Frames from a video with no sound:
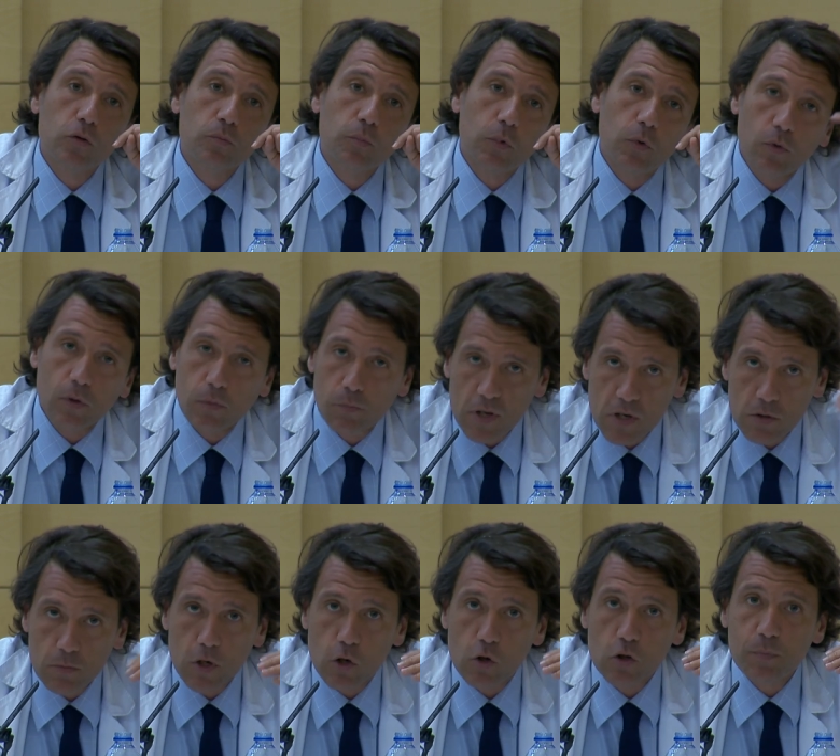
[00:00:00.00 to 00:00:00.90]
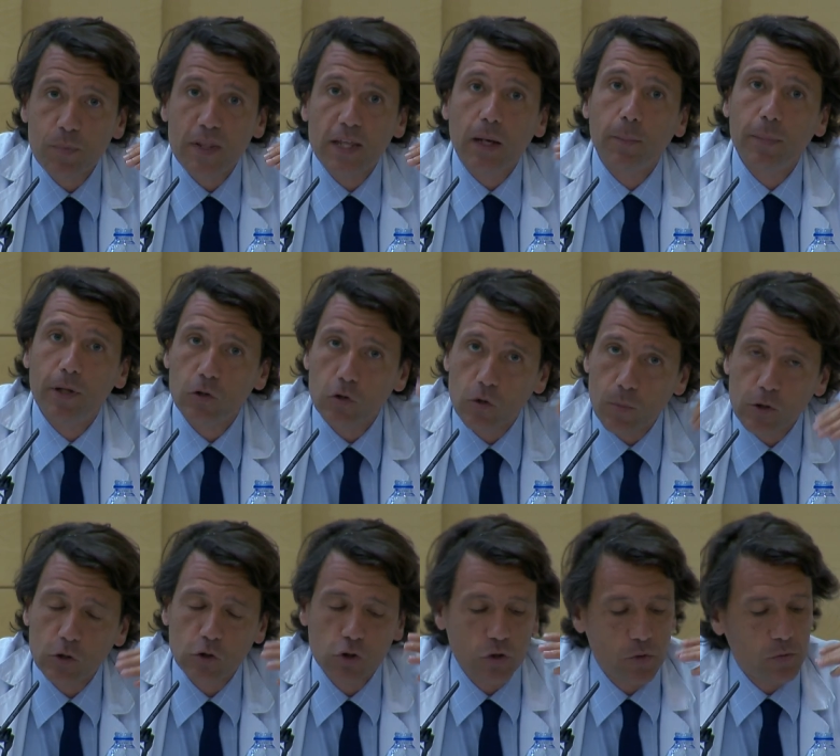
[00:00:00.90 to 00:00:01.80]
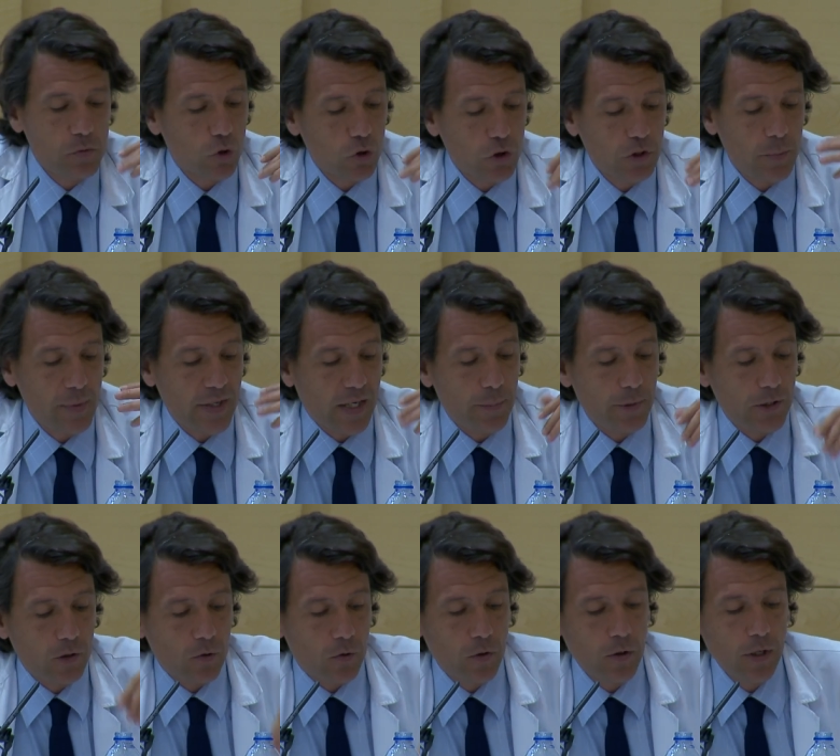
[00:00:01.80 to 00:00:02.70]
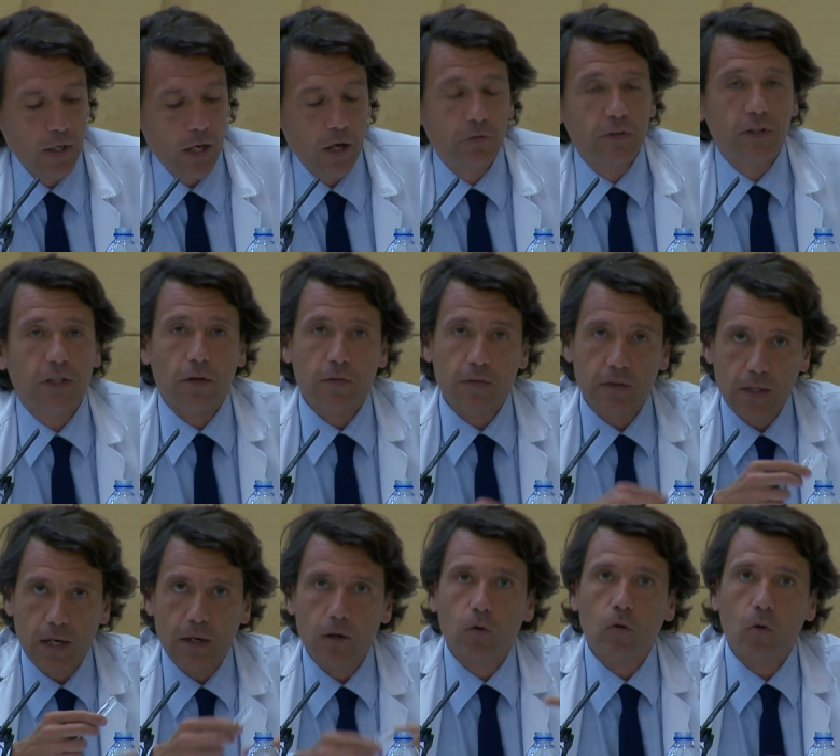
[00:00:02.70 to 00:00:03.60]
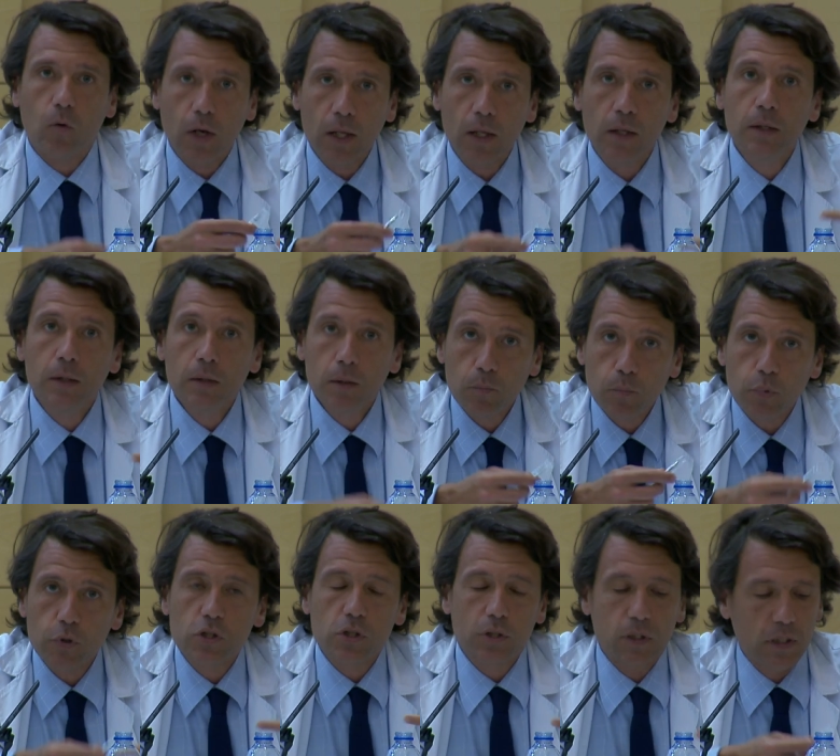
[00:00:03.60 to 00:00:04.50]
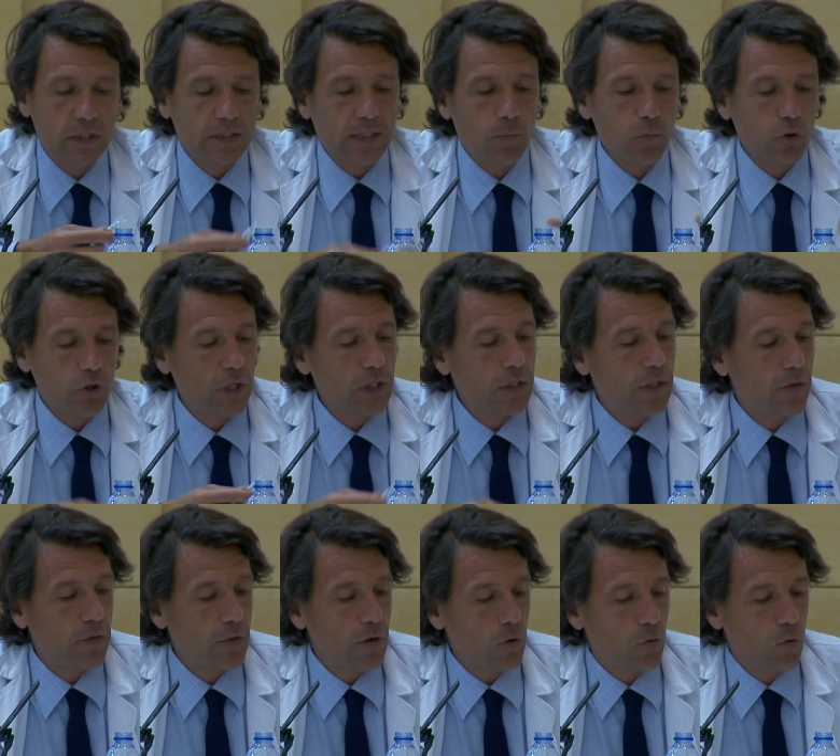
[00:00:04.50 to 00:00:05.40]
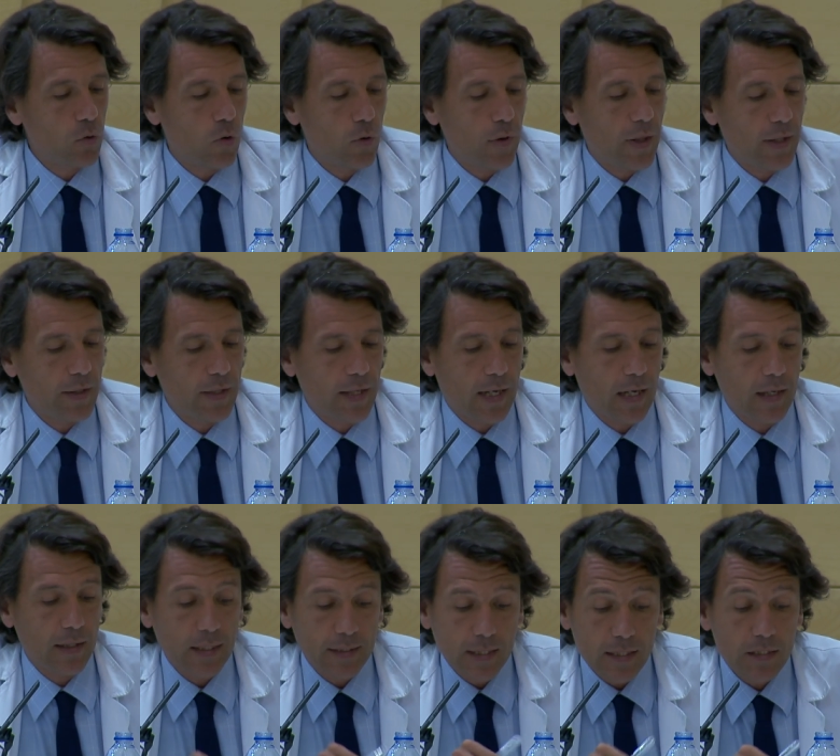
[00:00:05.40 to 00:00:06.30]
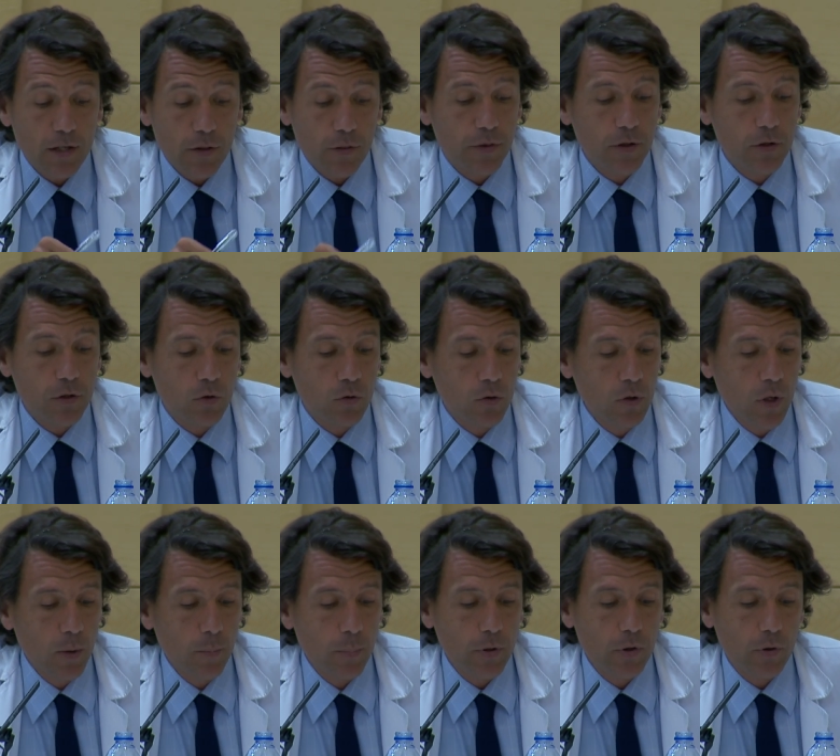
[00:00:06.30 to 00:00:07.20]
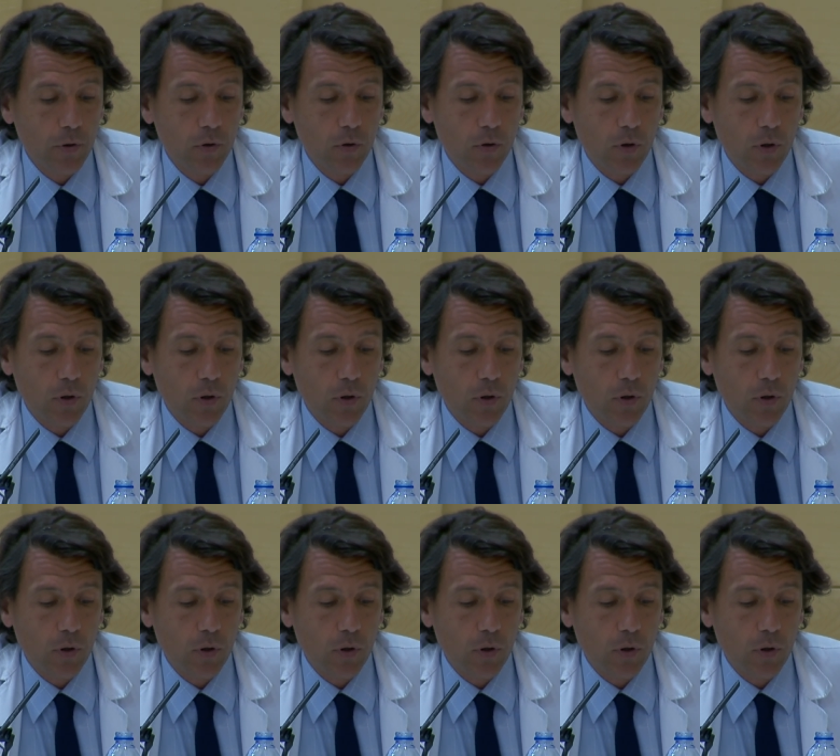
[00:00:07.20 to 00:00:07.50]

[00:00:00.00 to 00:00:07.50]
con menores medicamentos, menores dosis de medicamento, etcétera, etcétera. Con lo cual, pues estamos en ese círculo de de, calidad tan sencillo, pero yo creo